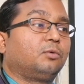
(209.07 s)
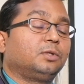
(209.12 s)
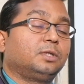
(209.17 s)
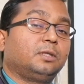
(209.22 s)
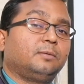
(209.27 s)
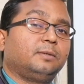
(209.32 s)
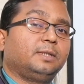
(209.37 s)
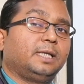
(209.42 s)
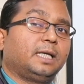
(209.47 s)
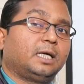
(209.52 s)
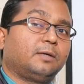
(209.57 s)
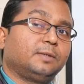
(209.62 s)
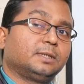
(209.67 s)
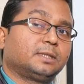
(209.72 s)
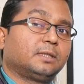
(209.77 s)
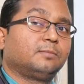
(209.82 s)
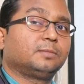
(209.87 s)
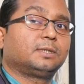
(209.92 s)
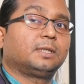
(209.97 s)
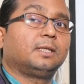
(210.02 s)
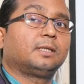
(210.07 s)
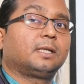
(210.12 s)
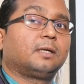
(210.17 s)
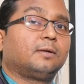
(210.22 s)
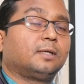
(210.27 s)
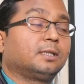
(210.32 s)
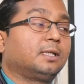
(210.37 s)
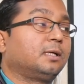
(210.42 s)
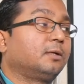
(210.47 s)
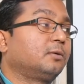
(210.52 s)
కొంతమంది యాభై సంవత్సరాల
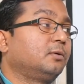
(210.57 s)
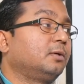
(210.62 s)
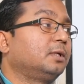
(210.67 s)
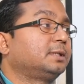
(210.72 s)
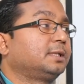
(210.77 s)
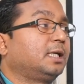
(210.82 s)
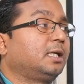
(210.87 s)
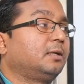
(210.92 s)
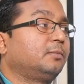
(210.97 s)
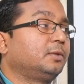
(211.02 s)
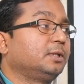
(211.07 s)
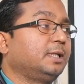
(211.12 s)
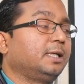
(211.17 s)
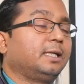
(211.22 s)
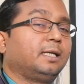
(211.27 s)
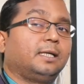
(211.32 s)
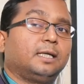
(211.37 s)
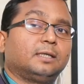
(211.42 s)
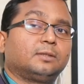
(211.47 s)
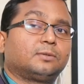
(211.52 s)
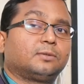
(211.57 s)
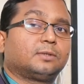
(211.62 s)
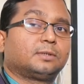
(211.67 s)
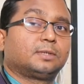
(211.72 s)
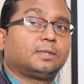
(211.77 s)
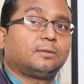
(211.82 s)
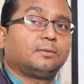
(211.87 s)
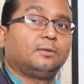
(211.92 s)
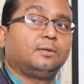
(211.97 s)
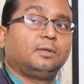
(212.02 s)
తర్వాత కూడా చాలా మంది హెడ్ఏక్తో
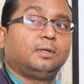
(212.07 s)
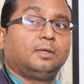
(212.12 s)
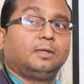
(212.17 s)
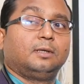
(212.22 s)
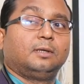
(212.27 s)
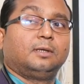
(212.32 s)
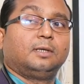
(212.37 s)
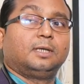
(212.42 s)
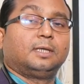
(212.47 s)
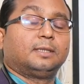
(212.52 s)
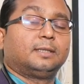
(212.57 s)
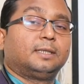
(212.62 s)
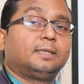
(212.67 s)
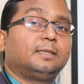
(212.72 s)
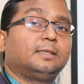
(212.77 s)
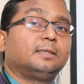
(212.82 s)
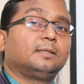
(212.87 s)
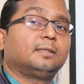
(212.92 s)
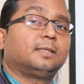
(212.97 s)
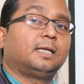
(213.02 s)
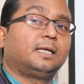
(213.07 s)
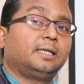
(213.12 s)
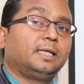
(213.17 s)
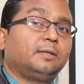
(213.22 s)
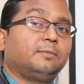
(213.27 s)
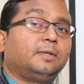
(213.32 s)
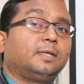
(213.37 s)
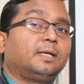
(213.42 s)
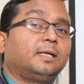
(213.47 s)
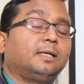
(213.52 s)
వస్తారు ఓకే దట్ ఈ దాని
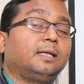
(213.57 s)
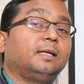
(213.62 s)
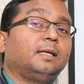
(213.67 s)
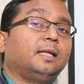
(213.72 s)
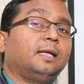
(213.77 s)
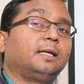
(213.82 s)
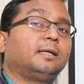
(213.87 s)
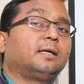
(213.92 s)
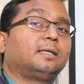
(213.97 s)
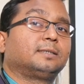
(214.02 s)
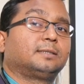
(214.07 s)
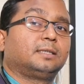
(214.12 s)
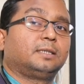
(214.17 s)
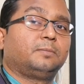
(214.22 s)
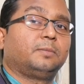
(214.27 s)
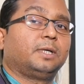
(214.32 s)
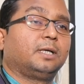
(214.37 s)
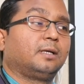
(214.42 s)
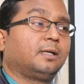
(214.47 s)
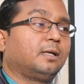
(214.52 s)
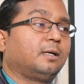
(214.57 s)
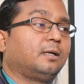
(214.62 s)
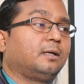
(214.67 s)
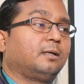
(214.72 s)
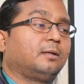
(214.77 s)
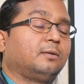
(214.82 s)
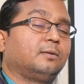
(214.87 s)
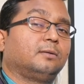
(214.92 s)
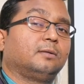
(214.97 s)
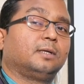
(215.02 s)
ఏమంటారు అంటే లేట్ ఆన్సెట్ మైగ్రేన్
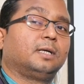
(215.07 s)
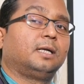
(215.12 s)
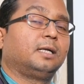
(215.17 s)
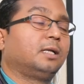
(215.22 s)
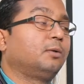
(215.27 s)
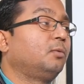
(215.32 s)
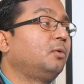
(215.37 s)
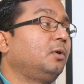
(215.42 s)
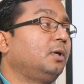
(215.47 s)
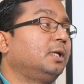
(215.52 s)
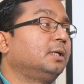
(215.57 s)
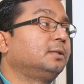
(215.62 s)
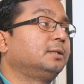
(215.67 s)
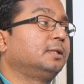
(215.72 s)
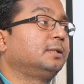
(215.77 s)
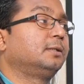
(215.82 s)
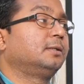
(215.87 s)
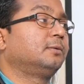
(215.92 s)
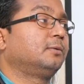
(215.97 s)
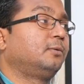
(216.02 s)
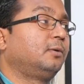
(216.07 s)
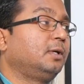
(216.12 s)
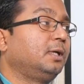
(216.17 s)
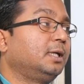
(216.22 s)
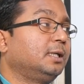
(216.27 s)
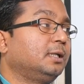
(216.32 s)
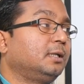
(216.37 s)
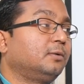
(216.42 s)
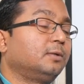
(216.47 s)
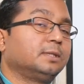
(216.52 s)
అంటారు అంటే ఓల్డ్ ఏజ్
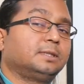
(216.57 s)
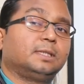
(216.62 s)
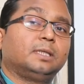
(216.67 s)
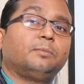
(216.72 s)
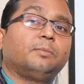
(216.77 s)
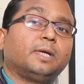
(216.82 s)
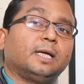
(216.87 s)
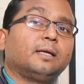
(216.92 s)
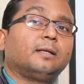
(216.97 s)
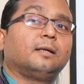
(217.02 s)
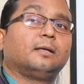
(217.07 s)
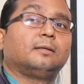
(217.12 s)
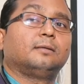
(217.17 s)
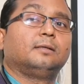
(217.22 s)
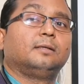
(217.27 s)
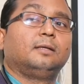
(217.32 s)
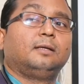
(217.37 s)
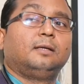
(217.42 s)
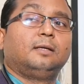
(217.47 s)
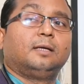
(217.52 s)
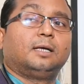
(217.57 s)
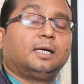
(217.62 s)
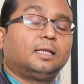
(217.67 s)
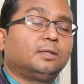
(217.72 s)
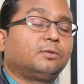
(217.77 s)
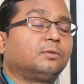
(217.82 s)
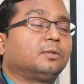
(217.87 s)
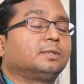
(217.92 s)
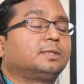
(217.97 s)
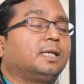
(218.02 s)
ఓల్డ్ ఏజ్లో వచ్చే మైగ్రేన్
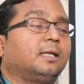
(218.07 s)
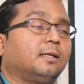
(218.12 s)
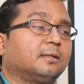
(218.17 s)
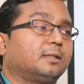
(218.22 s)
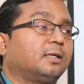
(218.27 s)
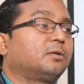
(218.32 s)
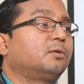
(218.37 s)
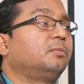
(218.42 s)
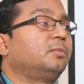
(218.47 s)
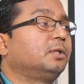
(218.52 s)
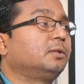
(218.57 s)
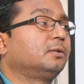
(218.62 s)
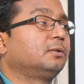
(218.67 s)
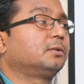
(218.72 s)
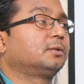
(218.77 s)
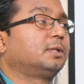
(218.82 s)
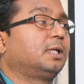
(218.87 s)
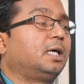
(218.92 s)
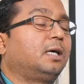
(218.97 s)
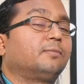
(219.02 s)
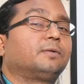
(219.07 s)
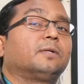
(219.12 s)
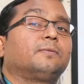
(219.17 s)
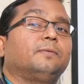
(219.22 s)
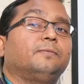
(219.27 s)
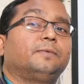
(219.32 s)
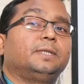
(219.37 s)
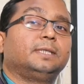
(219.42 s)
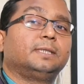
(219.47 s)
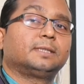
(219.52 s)
అది కొంచెం చాలా తక్కువ మందికి వస్తుంది ఆఫ్టర్
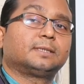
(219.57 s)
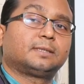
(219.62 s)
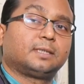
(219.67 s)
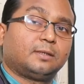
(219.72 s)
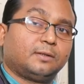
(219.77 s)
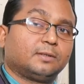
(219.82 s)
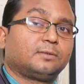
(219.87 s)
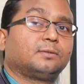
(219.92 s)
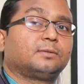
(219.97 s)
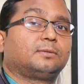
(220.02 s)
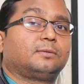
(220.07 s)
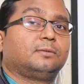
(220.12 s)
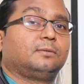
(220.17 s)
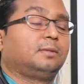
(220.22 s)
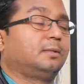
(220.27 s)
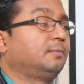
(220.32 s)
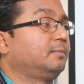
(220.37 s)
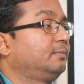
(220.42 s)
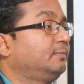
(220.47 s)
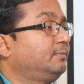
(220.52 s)
ఫిఫ్టీ ఇయర్స్ తర్వాత వస్తుంది